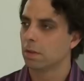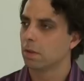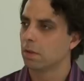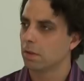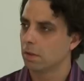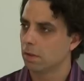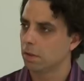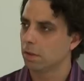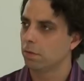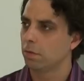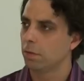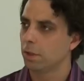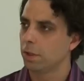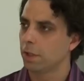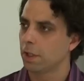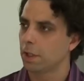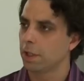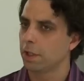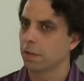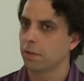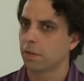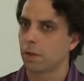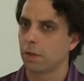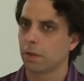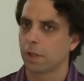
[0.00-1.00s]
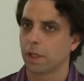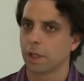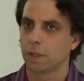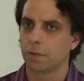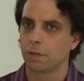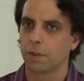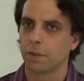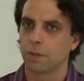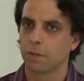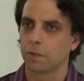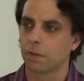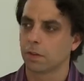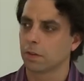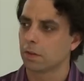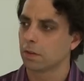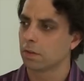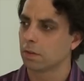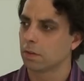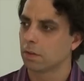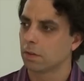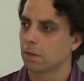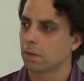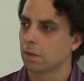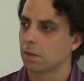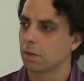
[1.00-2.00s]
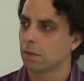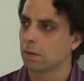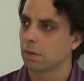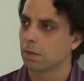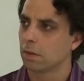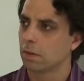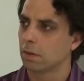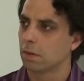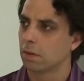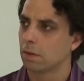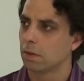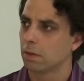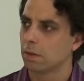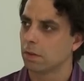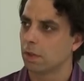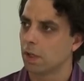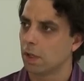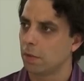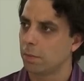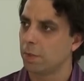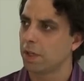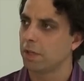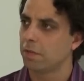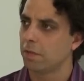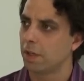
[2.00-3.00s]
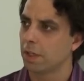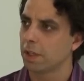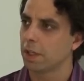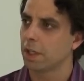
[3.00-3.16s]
Das würde ich allerdings auch gerne wissen. Ich habe meinen Wagen